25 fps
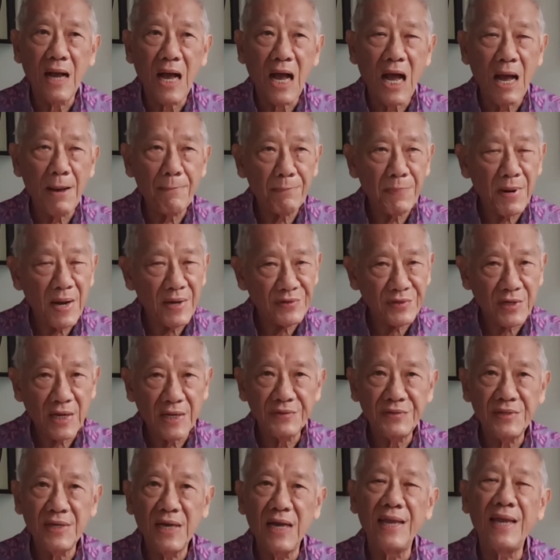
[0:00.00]
apa
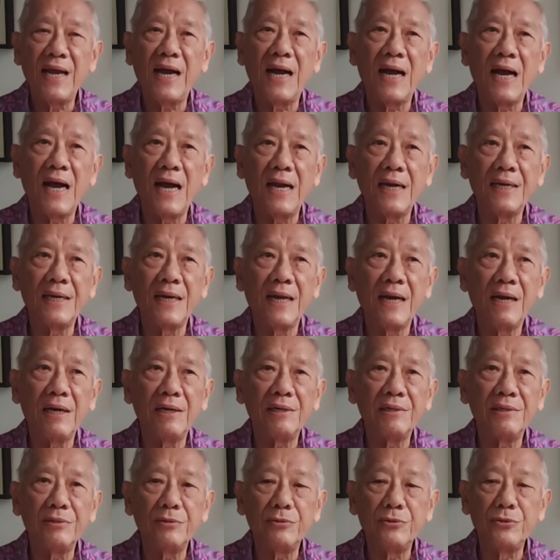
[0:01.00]
saja yang ada
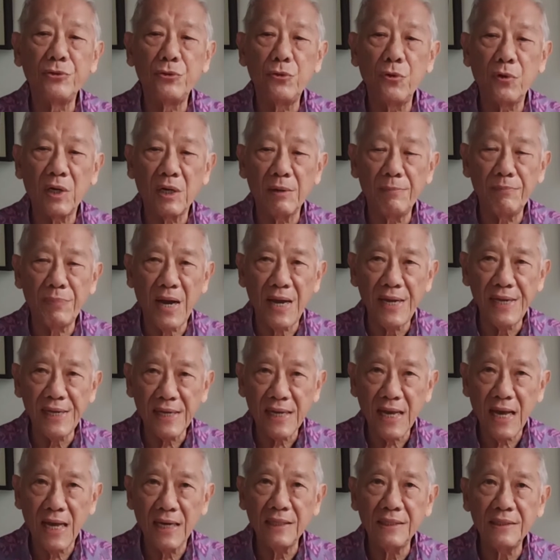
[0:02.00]
untuk
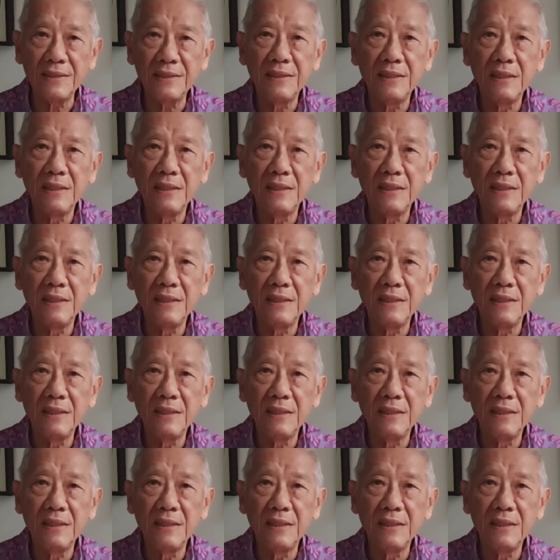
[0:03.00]
kebaikan,